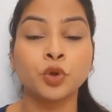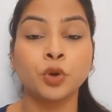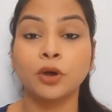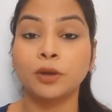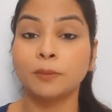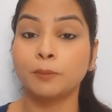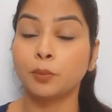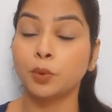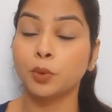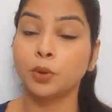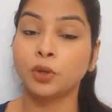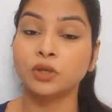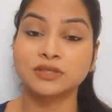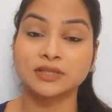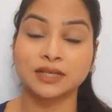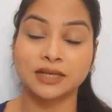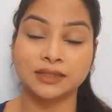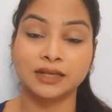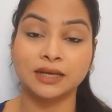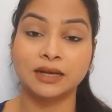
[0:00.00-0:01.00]
और बहुत
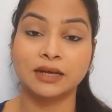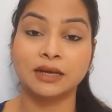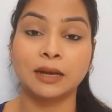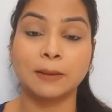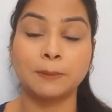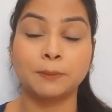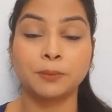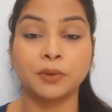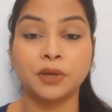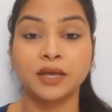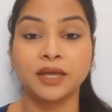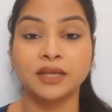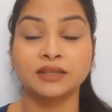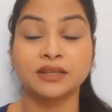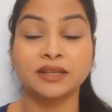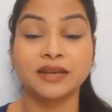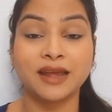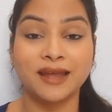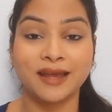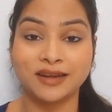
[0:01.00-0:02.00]
ज़्यादा आपके
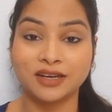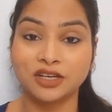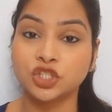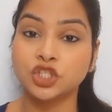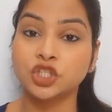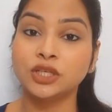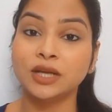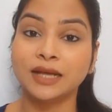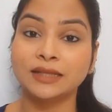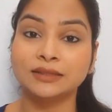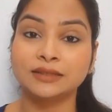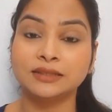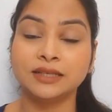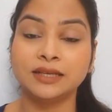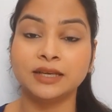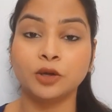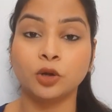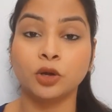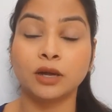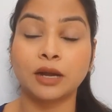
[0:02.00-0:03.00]
अंदर एनर्जी लाती
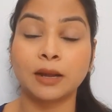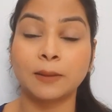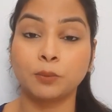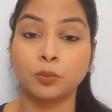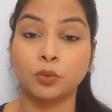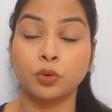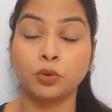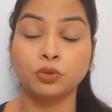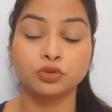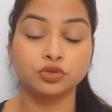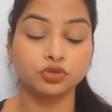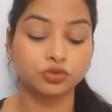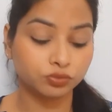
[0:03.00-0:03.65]
है और आपको